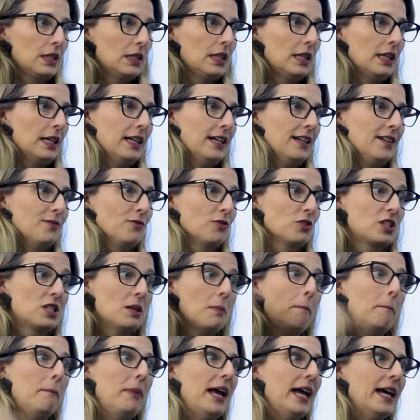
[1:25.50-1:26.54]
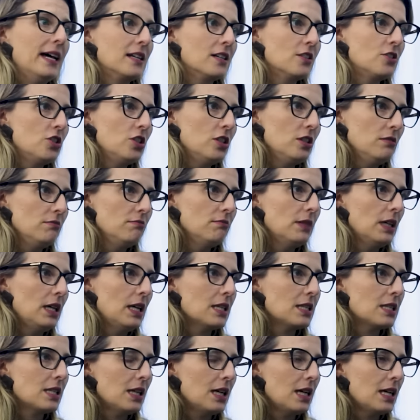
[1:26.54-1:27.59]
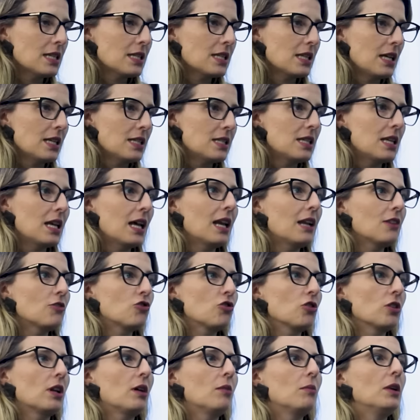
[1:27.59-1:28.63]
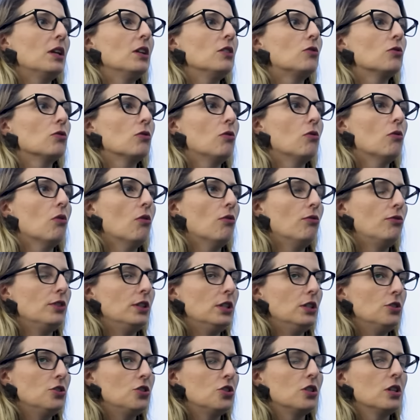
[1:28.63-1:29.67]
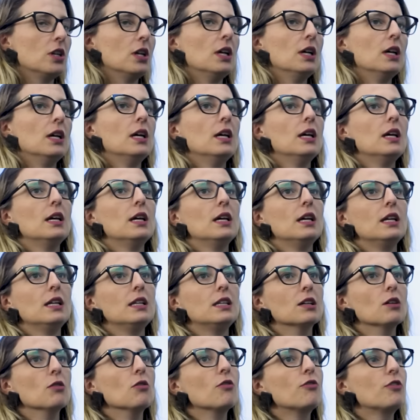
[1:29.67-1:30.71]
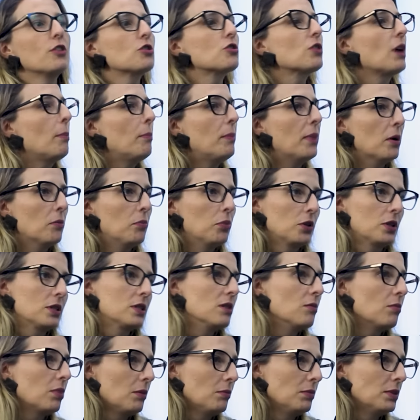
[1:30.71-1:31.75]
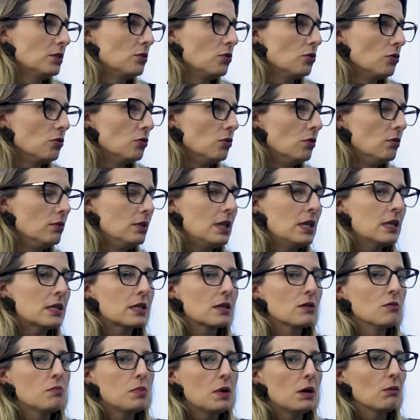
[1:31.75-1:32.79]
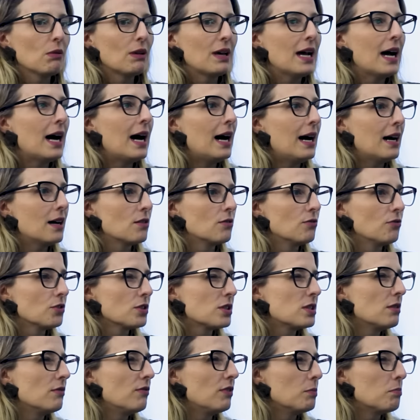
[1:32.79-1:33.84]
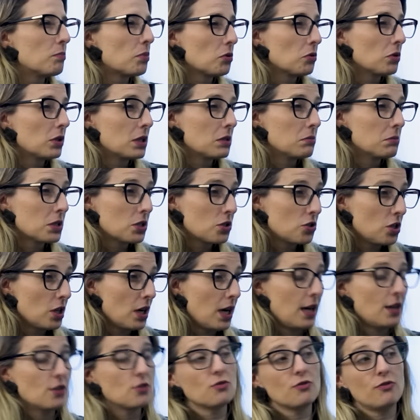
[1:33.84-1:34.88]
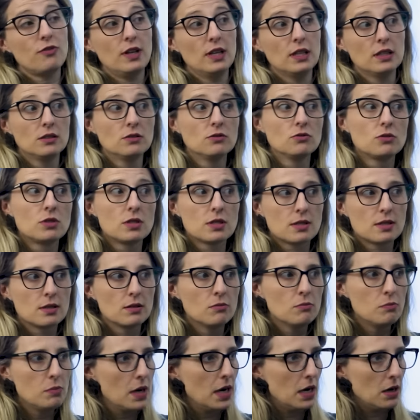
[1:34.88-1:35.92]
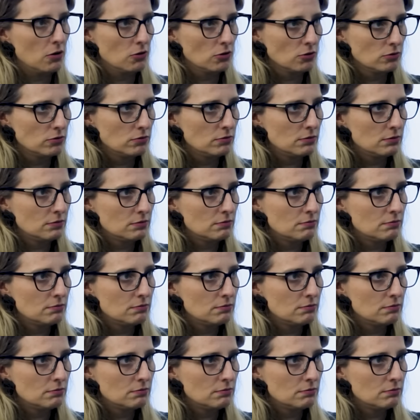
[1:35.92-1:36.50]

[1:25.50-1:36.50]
né? Você perde essa, essa esse relacionamento uhum. com o ouvinte. Então eu vejo a PAN, por exemplo, abandonou. Em São Paulo é raro você ver programas de rádio falando de São Paulo.